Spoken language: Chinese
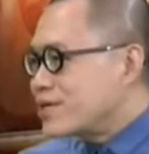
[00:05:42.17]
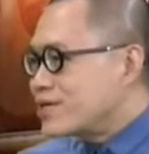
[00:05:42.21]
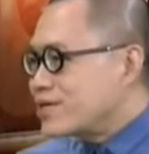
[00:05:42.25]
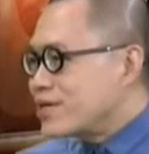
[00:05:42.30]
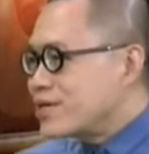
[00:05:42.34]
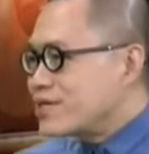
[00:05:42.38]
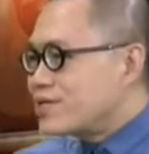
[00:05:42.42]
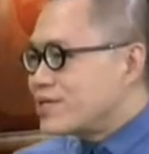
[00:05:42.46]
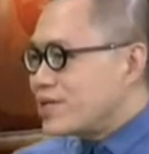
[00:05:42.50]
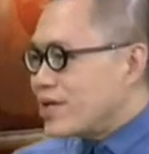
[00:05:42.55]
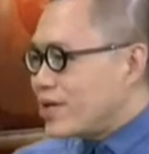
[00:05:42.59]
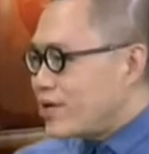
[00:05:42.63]

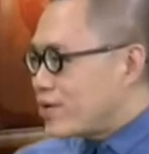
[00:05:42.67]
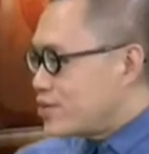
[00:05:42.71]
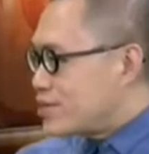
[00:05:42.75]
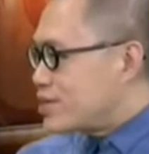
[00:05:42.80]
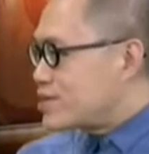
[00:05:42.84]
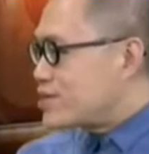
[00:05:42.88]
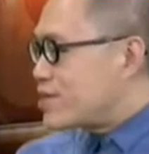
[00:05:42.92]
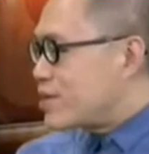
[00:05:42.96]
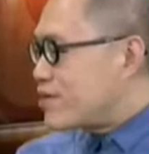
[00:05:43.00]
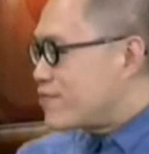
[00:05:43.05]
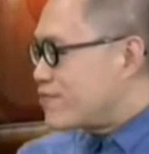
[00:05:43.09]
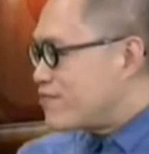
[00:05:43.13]
听起来好
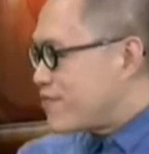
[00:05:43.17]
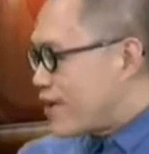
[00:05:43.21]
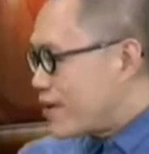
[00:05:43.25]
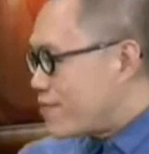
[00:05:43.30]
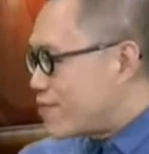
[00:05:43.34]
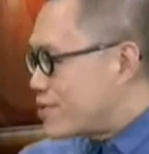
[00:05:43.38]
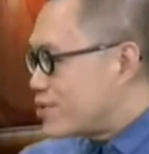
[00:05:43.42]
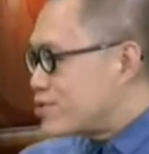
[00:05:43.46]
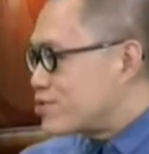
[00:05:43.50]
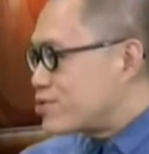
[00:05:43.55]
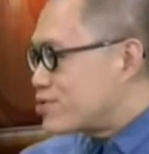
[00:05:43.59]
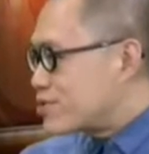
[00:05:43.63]
像在反
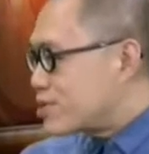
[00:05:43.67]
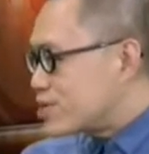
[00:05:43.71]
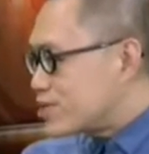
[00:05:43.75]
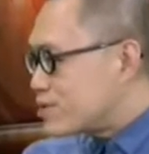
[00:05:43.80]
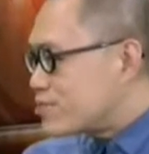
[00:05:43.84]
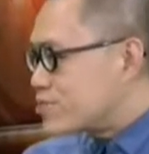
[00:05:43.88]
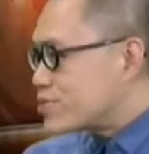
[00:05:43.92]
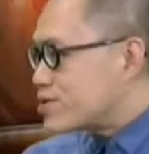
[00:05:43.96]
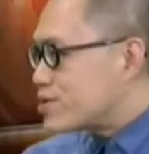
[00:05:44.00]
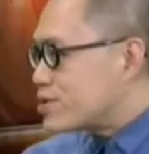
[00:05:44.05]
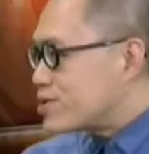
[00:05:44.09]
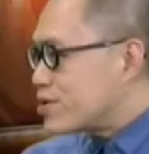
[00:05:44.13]
民主，其
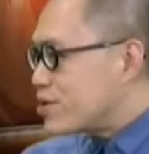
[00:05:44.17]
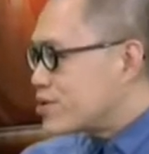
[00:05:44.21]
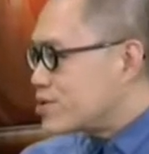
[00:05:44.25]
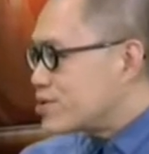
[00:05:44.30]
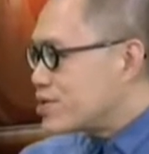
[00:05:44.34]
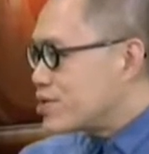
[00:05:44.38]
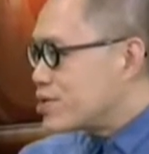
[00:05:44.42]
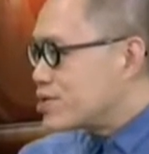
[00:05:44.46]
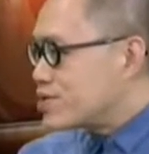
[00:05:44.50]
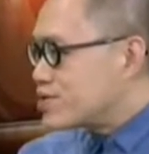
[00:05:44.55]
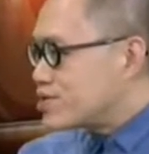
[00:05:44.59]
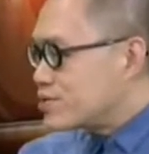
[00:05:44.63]
实不是，而
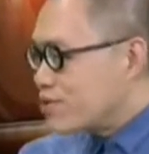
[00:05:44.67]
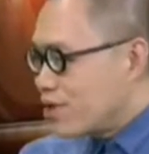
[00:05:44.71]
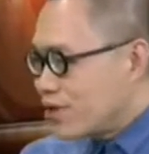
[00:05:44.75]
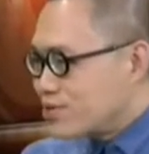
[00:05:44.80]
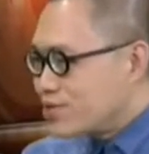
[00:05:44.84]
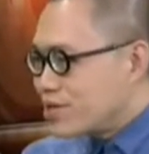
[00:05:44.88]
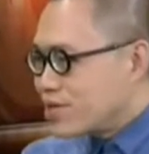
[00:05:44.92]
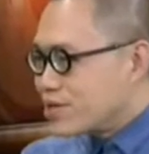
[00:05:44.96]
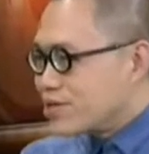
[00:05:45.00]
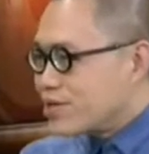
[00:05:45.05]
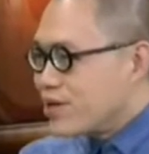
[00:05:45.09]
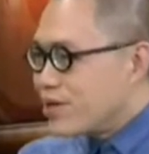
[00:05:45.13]
是要了
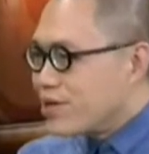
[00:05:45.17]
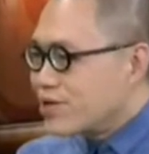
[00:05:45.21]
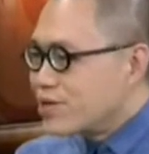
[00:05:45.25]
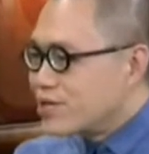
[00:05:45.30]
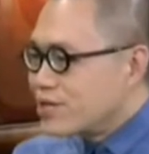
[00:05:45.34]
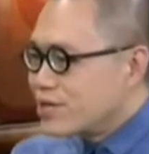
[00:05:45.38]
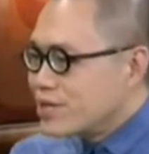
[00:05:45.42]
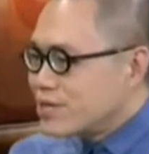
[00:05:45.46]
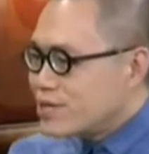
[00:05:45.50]
解到